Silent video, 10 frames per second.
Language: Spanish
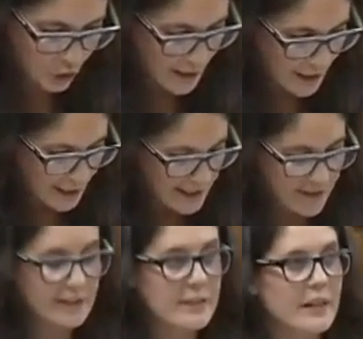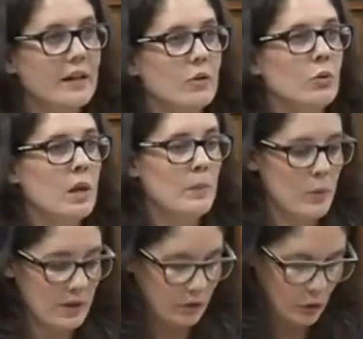y necesita una
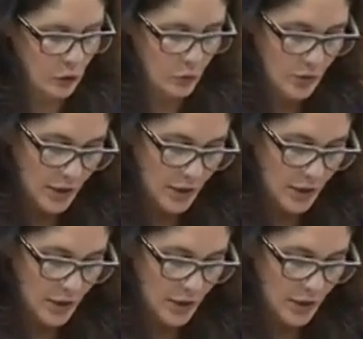población,